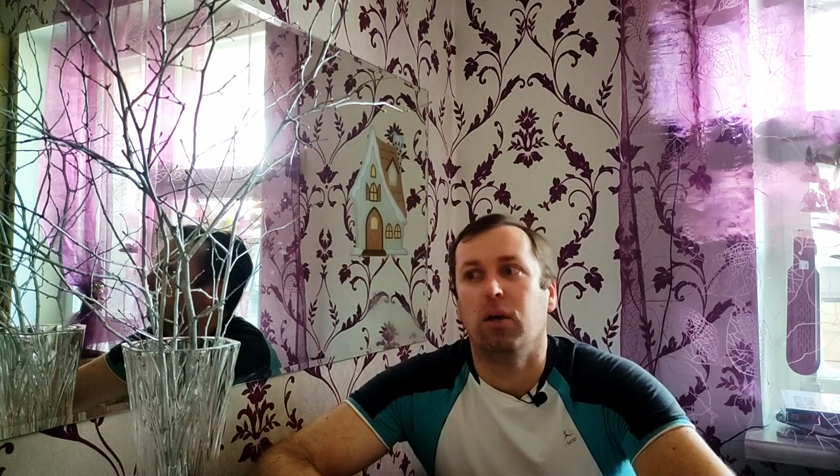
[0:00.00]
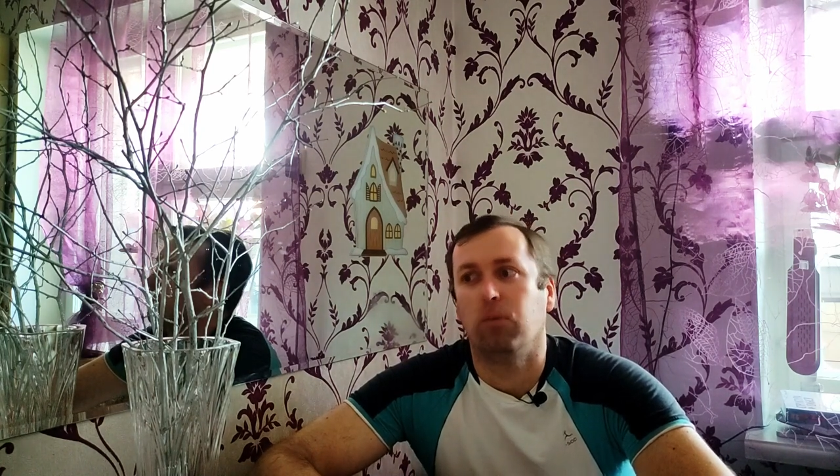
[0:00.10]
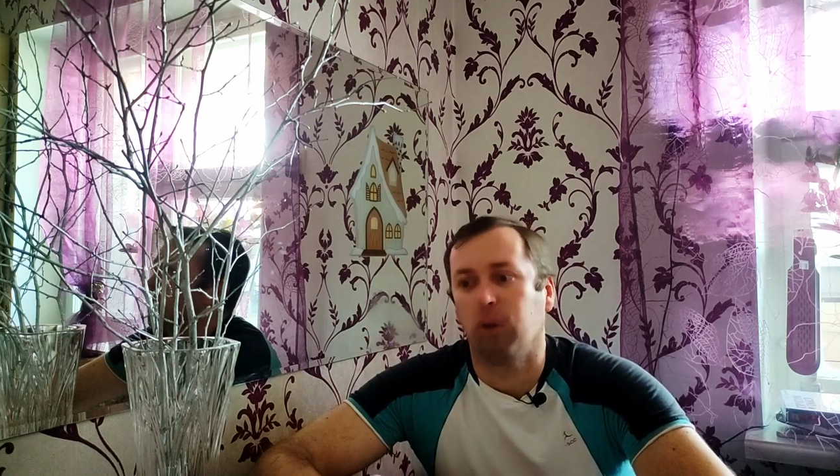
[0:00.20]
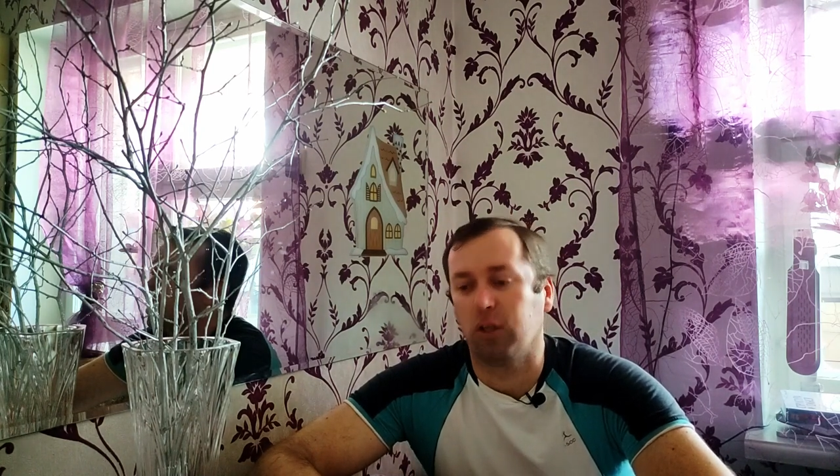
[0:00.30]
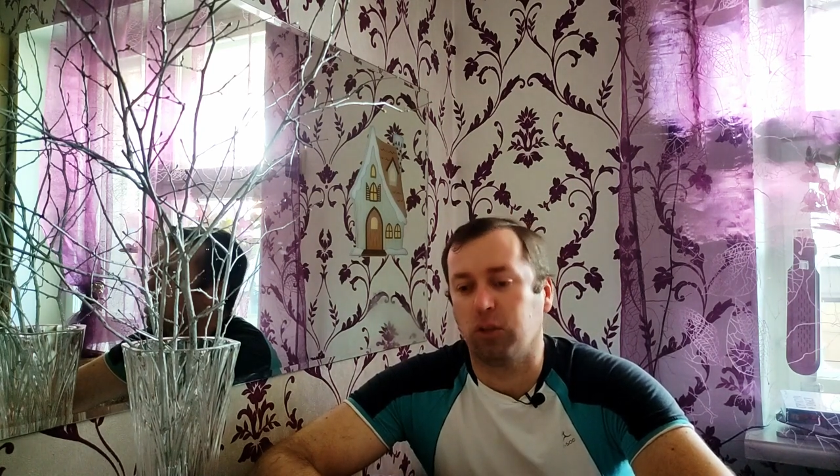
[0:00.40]

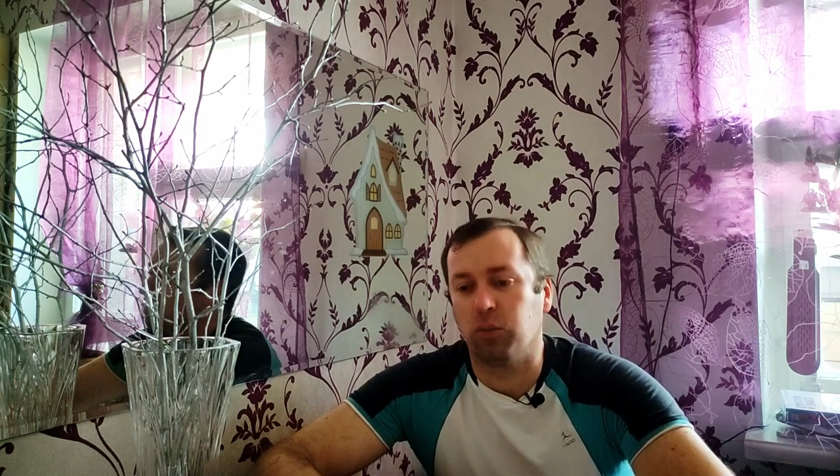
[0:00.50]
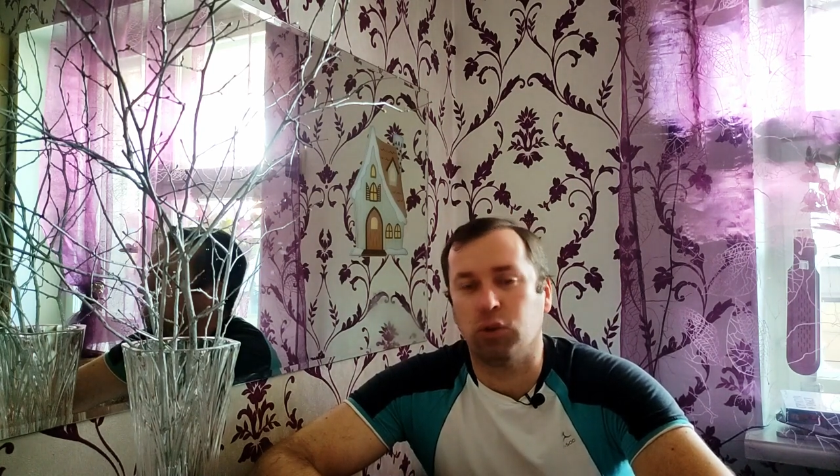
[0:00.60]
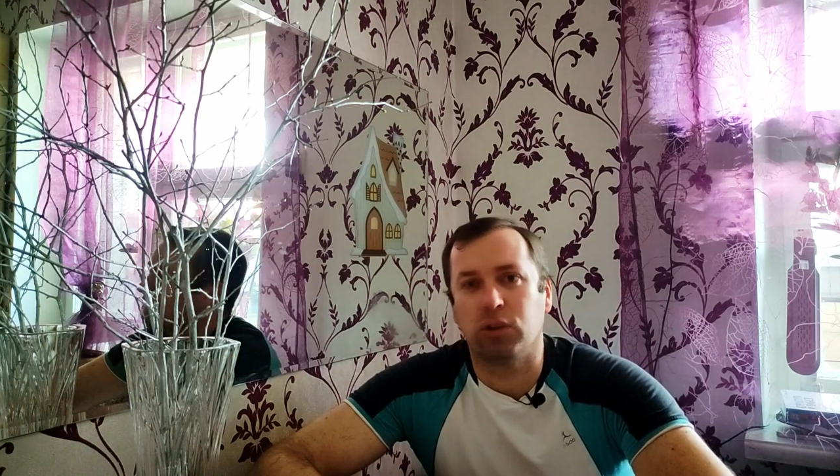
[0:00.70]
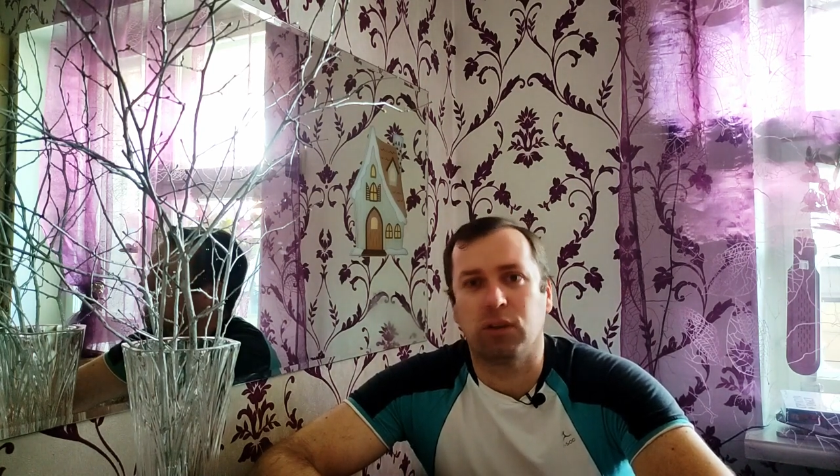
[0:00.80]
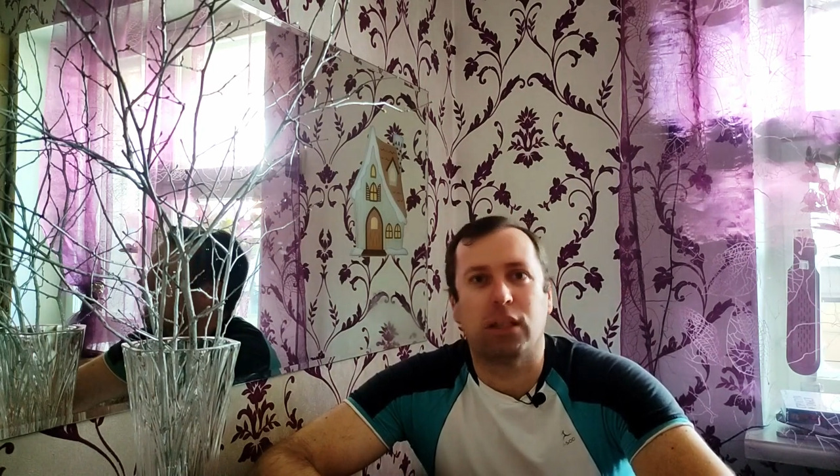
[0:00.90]
наш
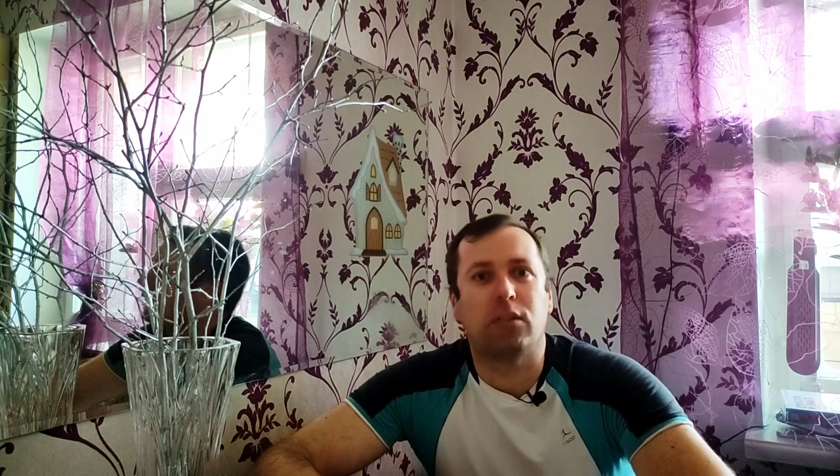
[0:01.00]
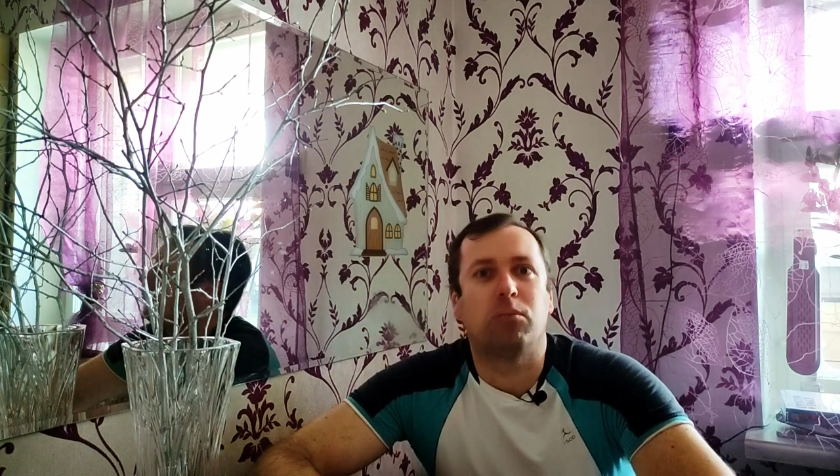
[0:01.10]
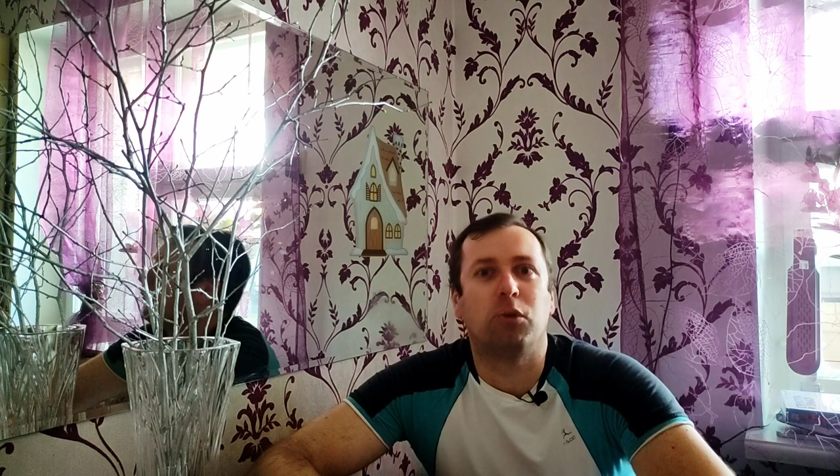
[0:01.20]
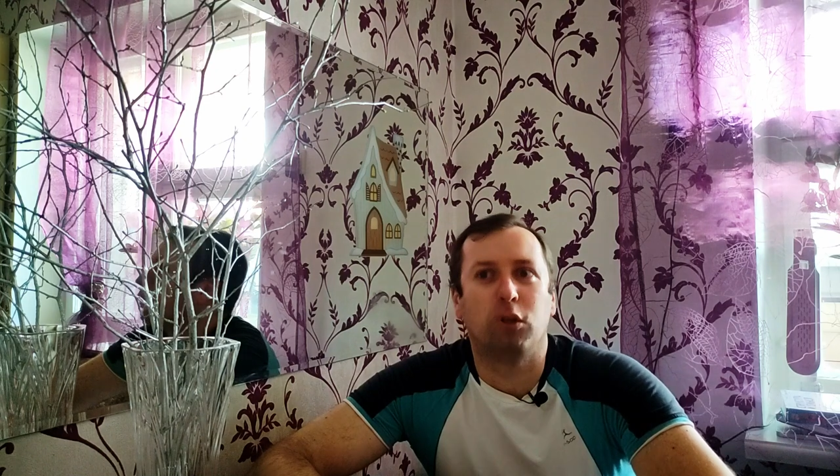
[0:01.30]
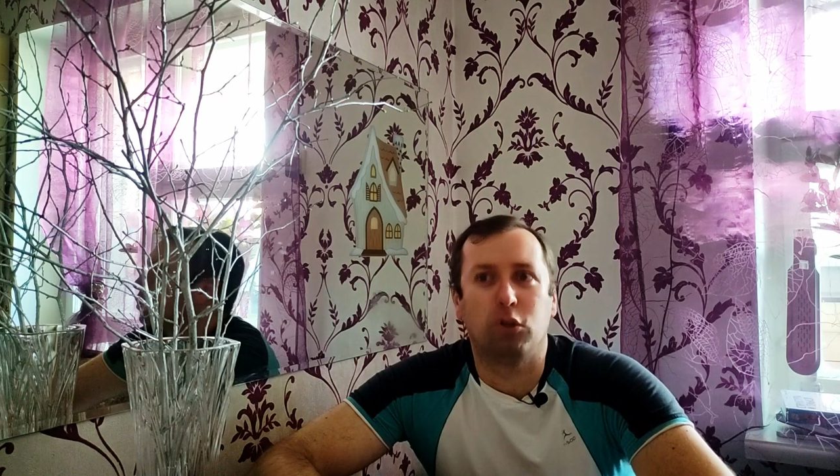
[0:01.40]
мозг нас
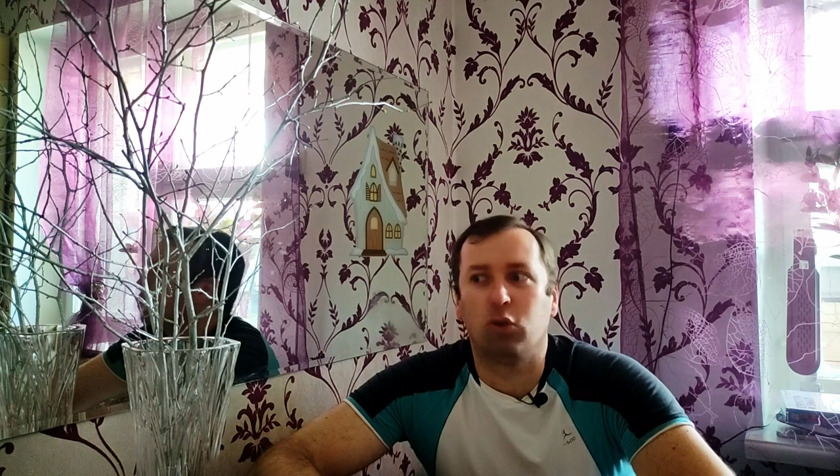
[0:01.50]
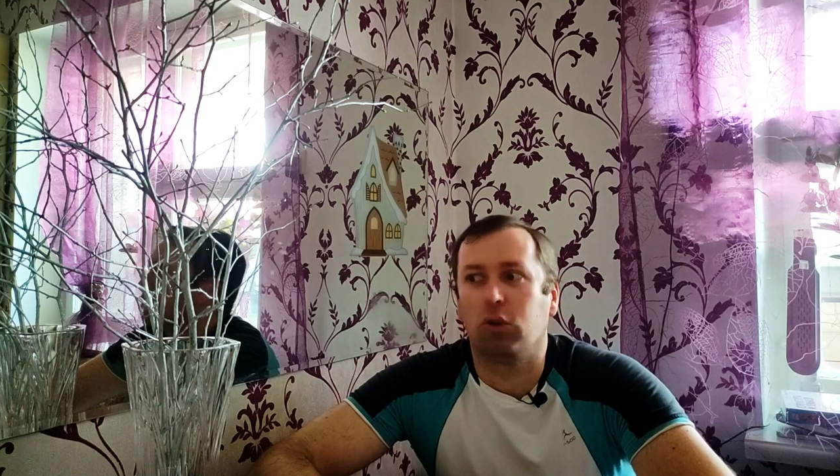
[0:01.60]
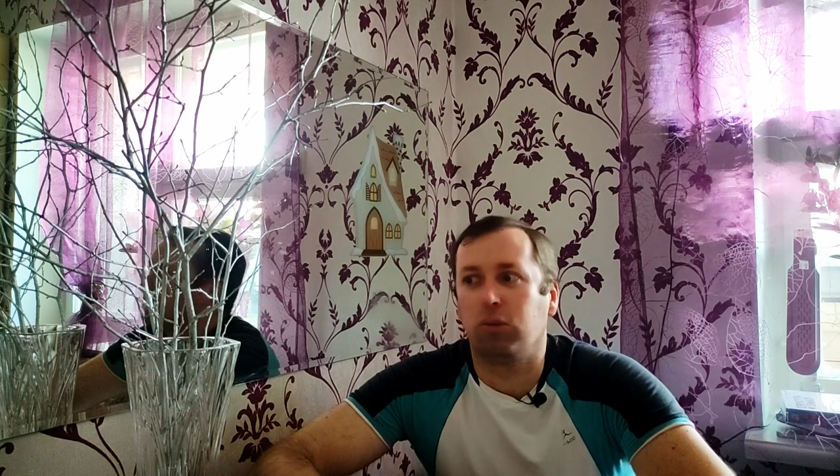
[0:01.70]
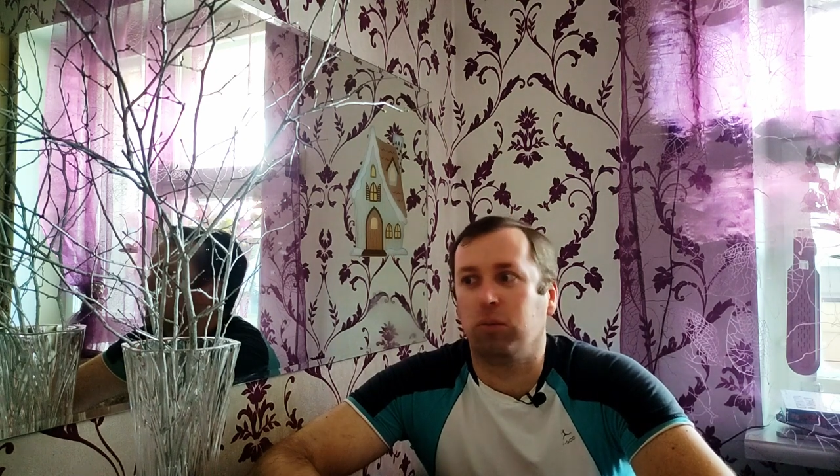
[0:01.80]
бережет,